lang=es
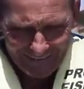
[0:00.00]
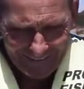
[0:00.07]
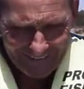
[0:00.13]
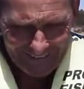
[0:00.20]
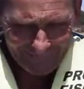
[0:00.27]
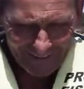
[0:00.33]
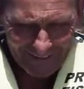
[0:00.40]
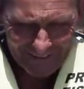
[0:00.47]

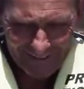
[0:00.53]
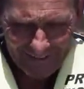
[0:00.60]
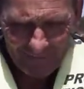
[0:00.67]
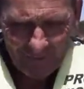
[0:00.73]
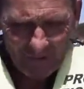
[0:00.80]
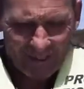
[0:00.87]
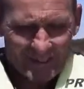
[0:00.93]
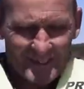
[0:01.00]
que
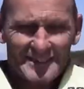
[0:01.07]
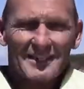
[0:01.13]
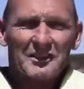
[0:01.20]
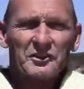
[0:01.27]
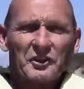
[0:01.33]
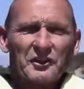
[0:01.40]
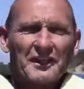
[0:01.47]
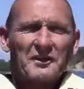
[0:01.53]
vendríamos a
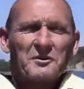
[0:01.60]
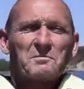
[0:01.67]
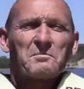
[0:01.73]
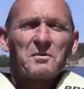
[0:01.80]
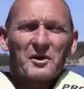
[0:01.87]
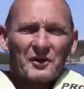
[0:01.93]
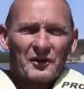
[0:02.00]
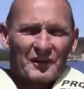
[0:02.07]
desentonar un
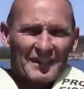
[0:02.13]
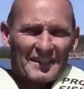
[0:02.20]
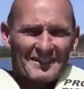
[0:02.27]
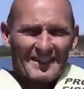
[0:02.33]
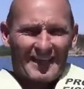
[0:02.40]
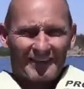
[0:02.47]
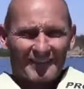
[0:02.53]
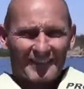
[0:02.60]
poco en
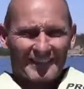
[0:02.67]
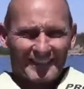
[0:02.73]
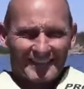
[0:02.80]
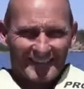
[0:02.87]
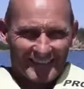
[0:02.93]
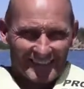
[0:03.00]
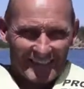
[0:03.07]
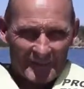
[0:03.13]
ese hábitat
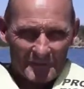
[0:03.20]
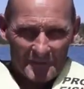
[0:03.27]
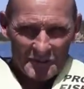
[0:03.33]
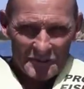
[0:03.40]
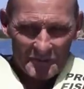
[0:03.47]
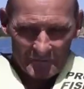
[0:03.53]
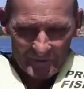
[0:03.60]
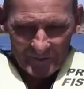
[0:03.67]
tan
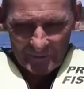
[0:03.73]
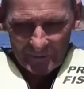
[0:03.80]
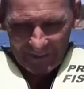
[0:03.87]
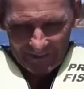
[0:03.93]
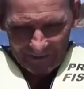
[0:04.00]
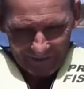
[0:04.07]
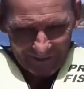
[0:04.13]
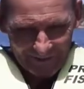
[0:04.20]
hermoso, pero
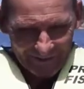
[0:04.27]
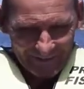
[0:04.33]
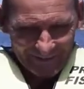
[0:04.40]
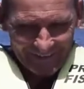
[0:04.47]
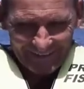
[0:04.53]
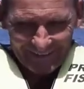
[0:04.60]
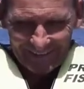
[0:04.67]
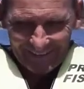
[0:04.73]
bueno,
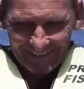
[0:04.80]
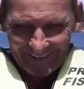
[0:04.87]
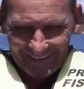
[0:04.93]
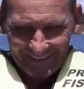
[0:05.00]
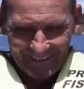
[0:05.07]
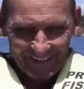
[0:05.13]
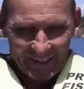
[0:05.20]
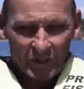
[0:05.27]
eh,
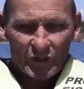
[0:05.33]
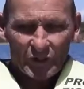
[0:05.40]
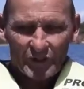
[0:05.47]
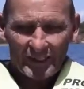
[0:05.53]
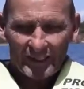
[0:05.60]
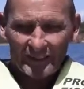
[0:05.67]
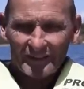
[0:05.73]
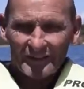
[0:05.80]

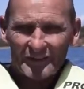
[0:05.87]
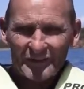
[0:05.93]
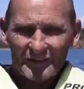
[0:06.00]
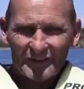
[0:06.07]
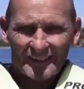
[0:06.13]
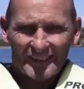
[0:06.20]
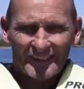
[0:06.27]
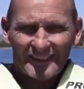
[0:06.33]
recorrerlo
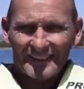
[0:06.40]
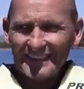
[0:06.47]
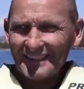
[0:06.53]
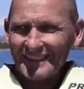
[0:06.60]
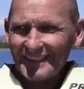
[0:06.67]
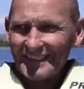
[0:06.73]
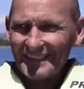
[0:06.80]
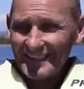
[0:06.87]
y,
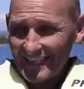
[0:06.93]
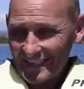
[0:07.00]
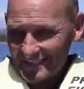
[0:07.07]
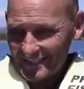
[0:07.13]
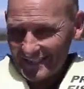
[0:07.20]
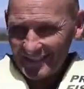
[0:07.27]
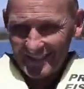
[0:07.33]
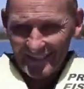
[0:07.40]

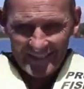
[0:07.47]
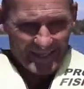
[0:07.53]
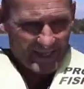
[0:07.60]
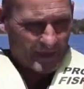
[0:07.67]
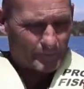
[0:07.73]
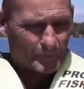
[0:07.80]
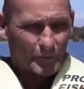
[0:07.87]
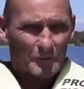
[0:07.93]
así,
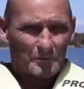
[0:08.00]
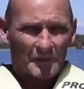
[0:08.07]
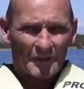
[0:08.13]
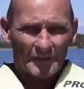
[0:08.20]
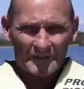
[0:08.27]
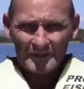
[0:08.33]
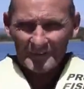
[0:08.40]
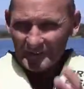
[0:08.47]
a
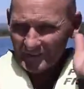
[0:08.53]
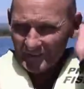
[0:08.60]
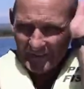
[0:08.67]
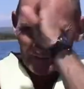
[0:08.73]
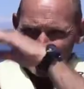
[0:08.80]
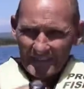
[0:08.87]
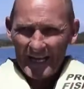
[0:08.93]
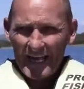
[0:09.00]
pulmón,
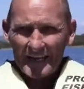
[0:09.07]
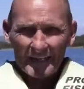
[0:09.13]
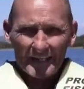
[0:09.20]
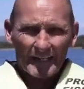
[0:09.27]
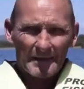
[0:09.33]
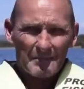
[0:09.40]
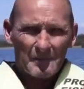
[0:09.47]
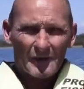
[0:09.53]
a
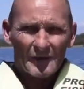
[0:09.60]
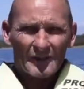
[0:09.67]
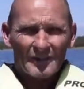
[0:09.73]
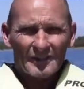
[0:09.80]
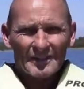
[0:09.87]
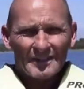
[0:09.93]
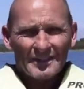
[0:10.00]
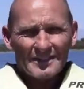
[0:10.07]
remo,
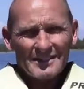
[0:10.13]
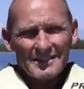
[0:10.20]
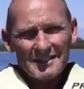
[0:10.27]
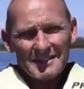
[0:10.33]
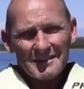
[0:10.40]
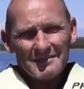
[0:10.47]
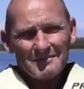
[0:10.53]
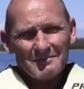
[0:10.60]

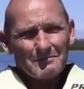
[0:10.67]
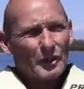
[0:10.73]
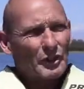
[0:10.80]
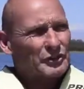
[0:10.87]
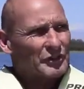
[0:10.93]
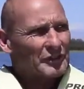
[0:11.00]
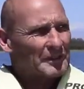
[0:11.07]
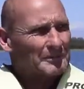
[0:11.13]
sin
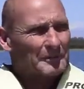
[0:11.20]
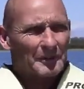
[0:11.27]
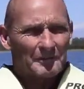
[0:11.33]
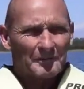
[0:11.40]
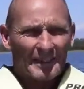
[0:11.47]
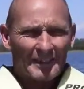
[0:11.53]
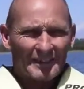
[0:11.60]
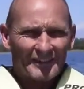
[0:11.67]
motor de por
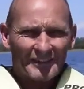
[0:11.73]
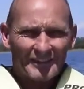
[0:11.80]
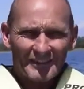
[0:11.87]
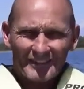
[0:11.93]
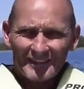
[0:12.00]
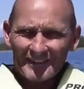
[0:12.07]
medio,